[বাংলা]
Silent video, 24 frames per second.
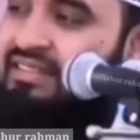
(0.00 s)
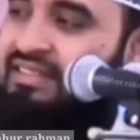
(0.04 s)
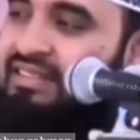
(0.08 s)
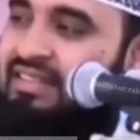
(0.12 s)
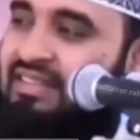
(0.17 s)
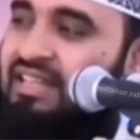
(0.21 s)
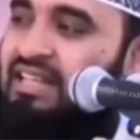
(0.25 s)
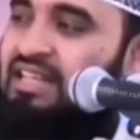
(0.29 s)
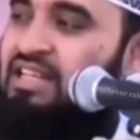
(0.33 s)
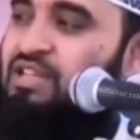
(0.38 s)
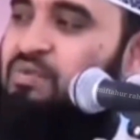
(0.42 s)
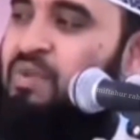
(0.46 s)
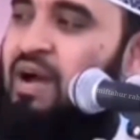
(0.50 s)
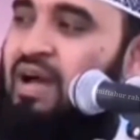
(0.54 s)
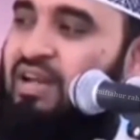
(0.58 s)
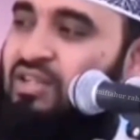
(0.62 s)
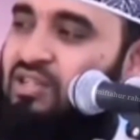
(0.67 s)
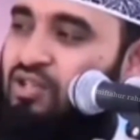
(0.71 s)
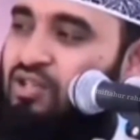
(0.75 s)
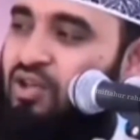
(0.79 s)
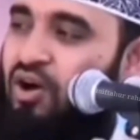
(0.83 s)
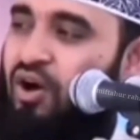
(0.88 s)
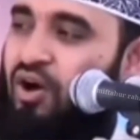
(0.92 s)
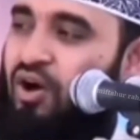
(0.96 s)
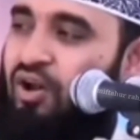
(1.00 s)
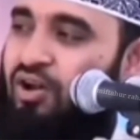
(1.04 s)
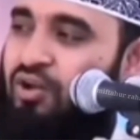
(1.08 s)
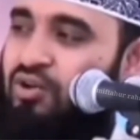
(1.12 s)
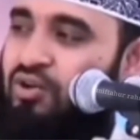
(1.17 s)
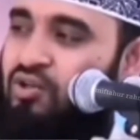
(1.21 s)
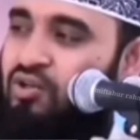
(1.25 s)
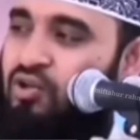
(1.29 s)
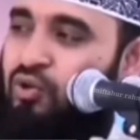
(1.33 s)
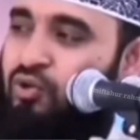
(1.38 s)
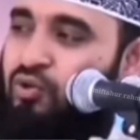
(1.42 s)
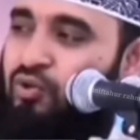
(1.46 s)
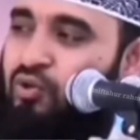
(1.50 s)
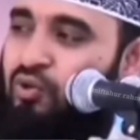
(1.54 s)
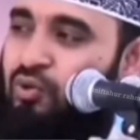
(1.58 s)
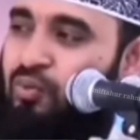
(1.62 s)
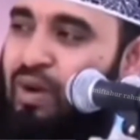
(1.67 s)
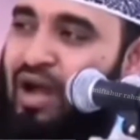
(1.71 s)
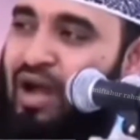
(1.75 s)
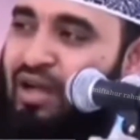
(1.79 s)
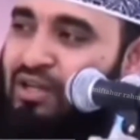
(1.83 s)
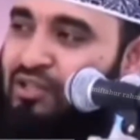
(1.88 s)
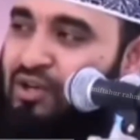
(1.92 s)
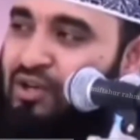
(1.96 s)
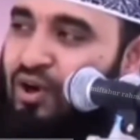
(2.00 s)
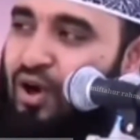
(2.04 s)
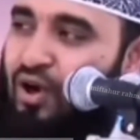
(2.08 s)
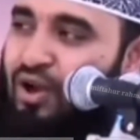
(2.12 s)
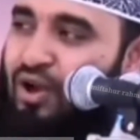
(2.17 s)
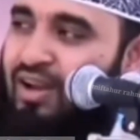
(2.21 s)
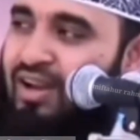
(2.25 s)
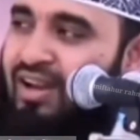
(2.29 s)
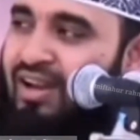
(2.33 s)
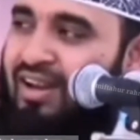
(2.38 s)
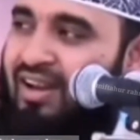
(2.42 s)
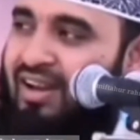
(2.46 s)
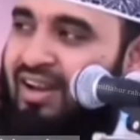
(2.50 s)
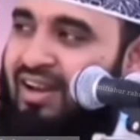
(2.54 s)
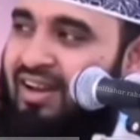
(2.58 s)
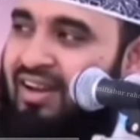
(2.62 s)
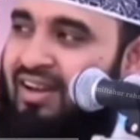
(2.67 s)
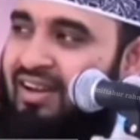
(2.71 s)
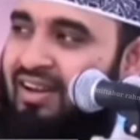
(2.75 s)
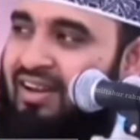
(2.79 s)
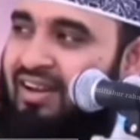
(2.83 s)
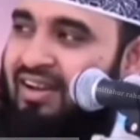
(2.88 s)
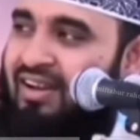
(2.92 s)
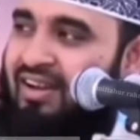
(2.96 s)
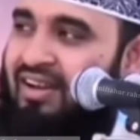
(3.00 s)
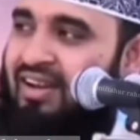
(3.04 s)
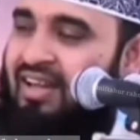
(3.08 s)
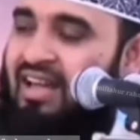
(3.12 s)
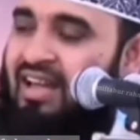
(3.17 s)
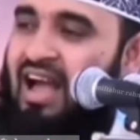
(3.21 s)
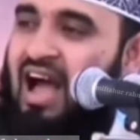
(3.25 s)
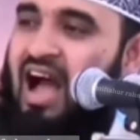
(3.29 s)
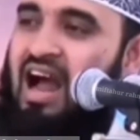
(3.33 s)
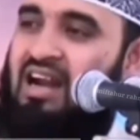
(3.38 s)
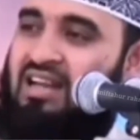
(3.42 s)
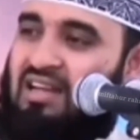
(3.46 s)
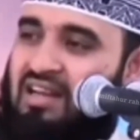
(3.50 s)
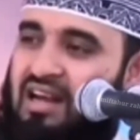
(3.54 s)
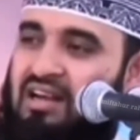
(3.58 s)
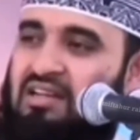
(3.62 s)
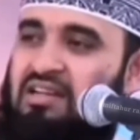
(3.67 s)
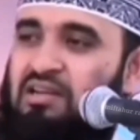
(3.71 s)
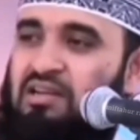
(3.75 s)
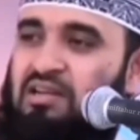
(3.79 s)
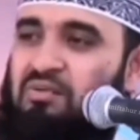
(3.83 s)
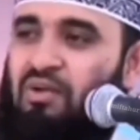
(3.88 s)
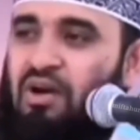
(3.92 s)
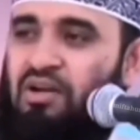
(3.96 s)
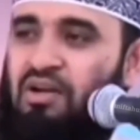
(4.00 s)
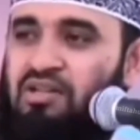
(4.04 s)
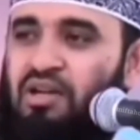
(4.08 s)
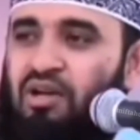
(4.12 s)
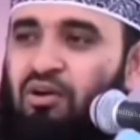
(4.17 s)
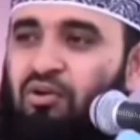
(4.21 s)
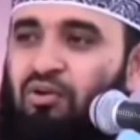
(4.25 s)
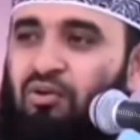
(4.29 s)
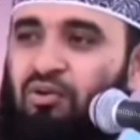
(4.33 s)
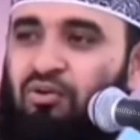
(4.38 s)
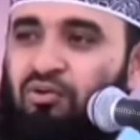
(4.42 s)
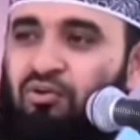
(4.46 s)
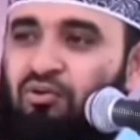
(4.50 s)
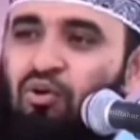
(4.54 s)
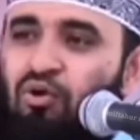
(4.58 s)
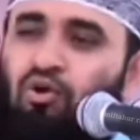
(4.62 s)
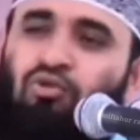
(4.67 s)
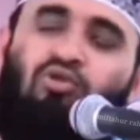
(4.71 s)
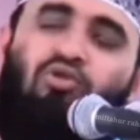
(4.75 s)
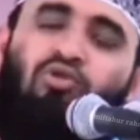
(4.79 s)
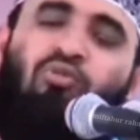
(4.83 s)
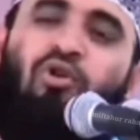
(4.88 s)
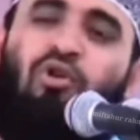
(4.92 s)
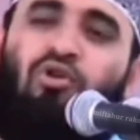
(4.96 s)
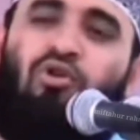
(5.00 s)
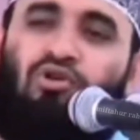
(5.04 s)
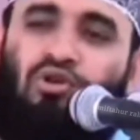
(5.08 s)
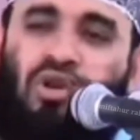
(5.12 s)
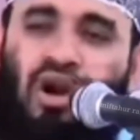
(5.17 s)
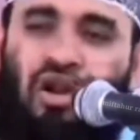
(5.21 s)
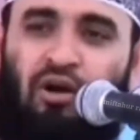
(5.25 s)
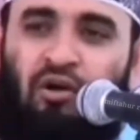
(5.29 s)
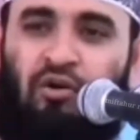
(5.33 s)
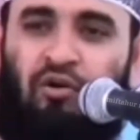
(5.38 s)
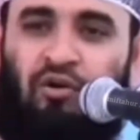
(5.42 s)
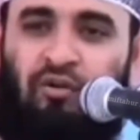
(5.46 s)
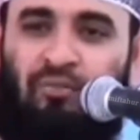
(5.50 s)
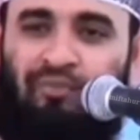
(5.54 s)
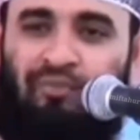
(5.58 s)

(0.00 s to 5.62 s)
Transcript: তিরিশ ভাগ স্থল সত্তর ভাগ জল আটলান্টিক মহাসাগর কত বড় সাগর